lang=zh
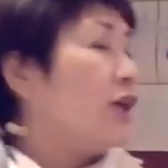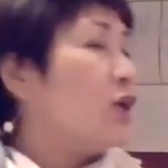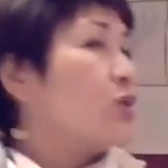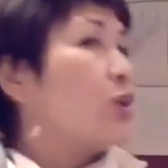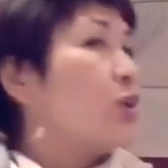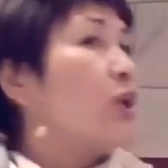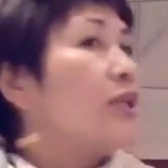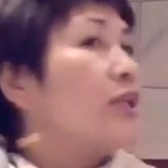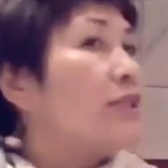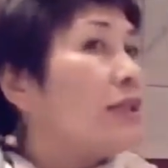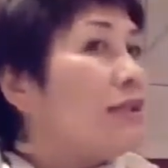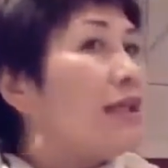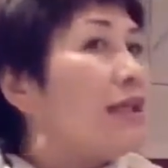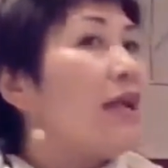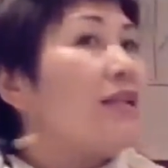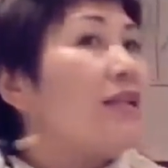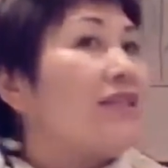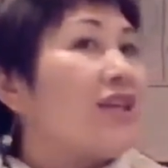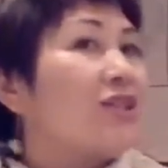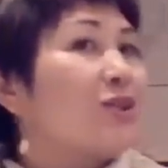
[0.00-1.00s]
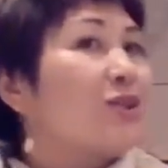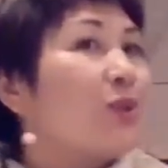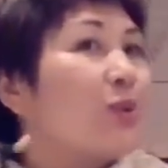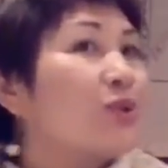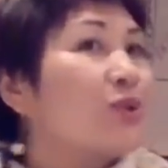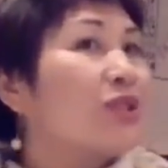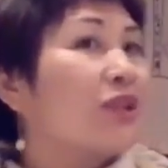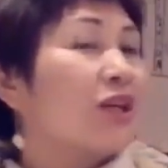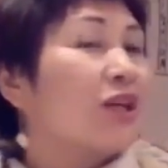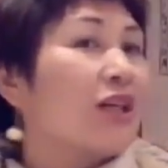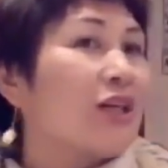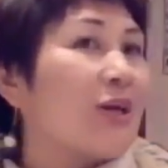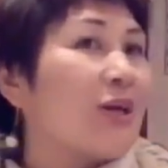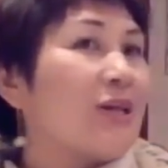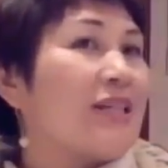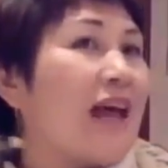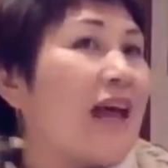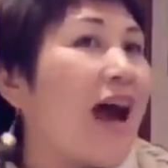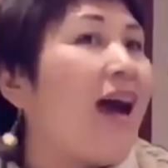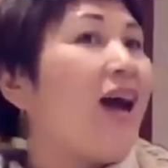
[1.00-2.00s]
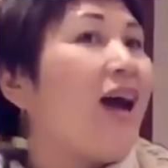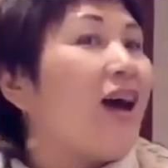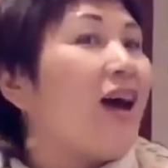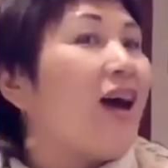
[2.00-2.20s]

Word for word: 所以今天杰斯公司的科学家，